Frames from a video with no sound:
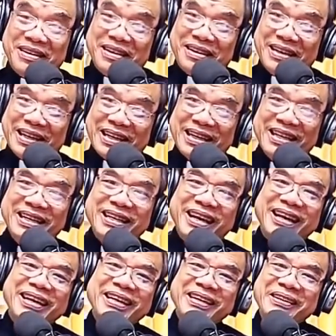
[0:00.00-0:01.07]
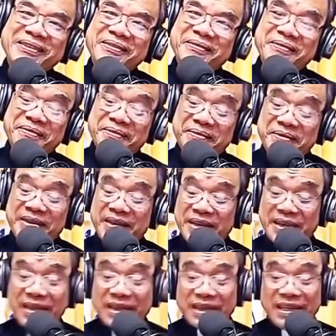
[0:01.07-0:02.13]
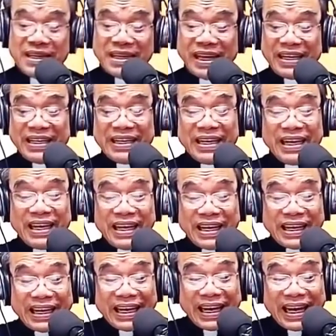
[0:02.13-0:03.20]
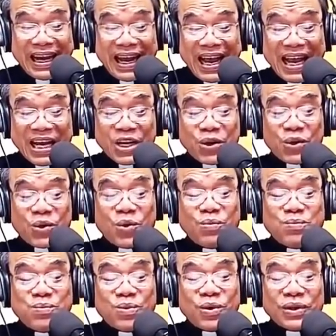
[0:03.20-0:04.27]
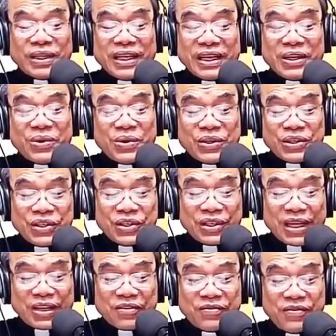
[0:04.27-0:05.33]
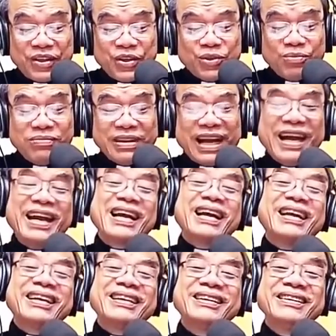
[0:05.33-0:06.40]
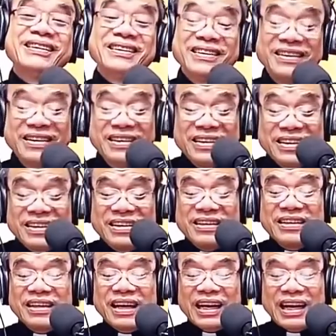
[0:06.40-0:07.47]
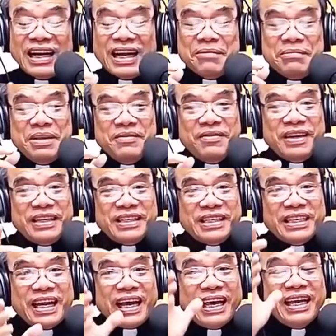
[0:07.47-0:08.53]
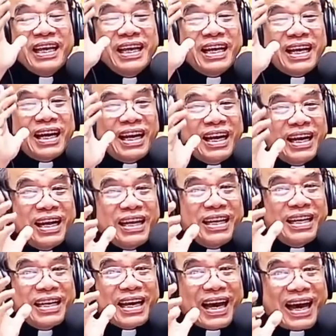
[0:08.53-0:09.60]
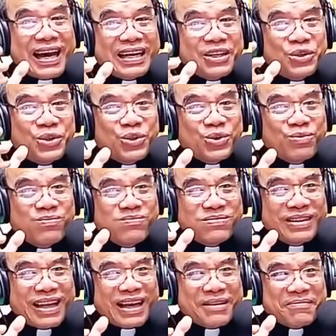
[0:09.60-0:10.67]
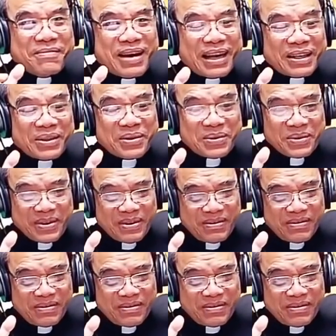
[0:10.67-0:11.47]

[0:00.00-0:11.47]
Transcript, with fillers: Nghịch lý thay, Nghịch lý thay, kẻ ác cũng có thể nói sự thật với chúng ta. Nhưng hắn làm như vậy chỉ để lên án chúng ta mà thôi.